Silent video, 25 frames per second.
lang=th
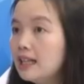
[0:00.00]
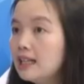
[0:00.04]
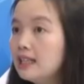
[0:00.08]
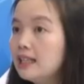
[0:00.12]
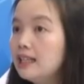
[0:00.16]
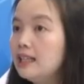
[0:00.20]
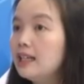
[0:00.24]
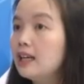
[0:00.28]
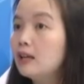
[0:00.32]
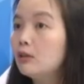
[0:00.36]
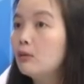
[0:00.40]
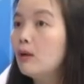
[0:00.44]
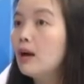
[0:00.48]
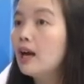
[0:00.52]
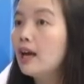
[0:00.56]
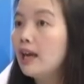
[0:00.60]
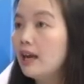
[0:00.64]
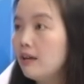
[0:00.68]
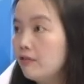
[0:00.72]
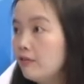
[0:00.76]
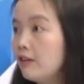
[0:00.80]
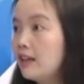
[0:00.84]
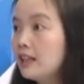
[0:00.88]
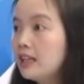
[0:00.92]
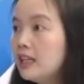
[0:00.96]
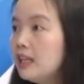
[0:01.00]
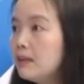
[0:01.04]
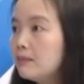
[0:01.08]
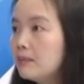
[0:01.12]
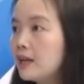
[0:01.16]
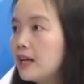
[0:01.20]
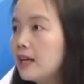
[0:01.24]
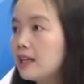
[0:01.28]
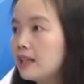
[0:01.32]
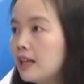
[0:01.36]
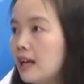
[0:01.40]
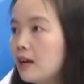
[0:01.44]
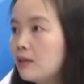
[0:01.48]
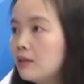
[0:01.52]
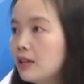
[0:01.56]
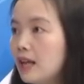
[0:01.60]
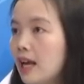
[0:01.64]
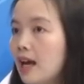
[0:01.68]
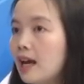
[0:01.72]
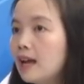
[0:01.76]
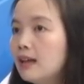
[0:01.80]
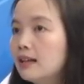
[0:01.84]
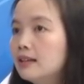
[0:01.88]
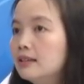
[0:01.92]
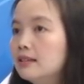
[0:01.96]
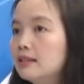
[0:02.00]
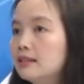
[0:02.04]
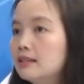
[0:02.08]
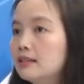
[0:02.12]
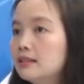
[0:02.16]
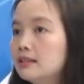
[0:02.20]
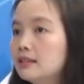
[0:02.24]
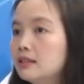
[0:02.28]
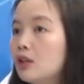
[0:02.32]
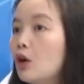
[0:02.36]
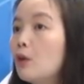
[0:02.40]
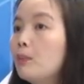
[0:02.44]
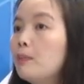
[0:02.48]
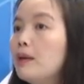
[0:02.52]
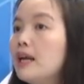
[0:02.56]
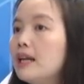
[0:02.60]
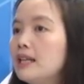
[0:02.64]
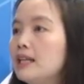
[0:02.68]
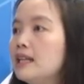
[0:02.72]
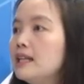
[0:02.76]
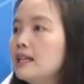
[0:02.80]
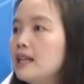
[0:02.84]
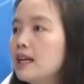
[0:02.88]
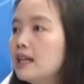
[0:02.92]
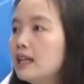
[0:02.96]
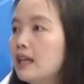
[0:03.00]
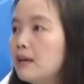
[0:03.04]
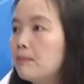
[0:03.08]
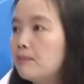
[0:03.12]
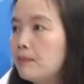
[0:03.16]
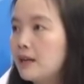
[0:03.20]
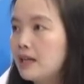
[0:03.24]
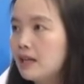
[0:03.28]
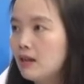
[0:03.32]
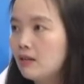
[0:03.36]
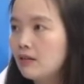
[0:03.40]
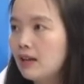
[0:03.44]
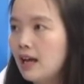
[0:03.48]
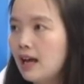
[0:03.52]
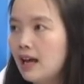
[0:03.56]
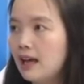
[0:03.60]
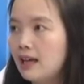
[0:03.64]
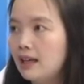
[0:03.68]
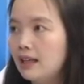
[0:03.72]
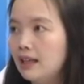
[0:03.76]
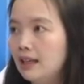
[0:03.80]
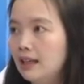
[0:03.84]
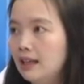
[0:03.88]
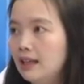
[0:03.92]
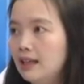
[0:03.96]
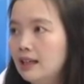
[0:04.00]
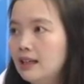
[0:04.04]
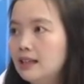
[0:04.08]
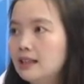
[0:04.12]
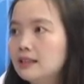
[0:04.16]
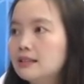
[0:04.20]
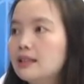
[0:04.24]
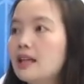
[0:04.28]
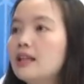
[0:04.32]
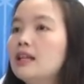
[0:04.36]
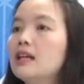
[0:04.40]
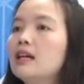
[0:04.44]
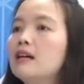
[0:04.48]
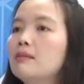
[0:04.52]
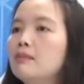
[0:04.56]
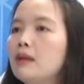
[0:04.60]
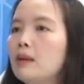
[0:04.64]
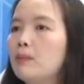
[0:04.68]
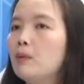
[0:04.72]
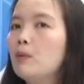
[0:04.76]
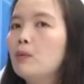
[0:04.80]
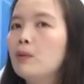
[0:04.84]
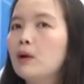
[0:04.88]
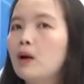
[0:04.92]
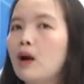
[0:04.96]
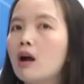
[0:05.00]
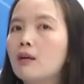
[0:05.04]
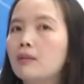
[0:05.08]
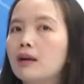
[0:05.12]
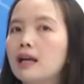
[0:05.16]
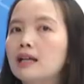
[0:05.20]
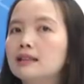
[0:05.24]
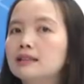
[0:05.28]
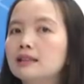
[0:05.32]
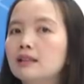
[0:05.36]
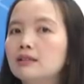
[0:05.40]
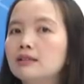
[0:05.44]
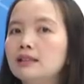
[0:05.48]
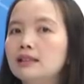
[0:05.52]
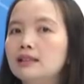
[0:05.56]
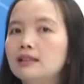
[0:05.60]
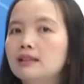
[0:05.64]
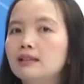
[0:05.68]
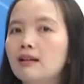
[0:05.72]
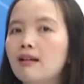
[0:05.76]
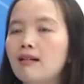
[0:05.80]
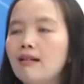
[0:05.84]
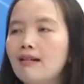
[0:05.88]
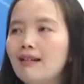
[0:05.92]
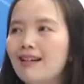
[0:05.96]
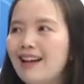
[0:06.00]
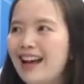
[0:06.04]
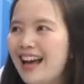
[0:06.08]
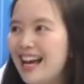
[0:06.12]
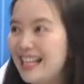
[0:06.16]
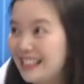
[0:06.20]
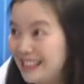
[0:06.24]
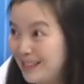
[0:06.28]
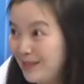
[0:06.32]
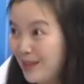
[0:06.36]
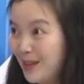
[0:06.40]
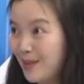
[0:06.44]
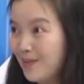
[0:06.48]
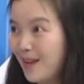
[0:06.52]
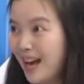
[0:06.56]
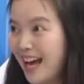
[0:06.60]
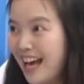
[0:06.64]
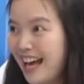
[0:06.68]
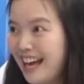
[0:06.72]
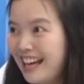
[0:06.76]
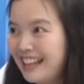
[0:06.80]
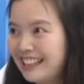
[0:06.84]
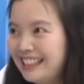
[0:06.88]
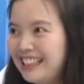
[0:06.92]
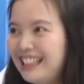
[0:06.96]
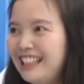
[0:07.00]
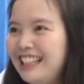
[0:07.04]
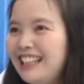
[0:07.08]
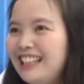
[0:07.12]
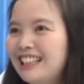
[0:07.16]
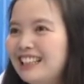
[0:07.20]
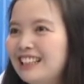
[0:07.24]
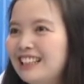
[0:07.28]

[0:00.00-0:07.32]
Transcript: ละเอียดว่า effective rate แล้วเนี่ย ดอกเบี้ยที่เรียกเก็บเป็นเท่าไหร่ แต่เดิมเนี่ยผู้ประกอบการเช่าซื้อก็อาจจะมีบ้างที่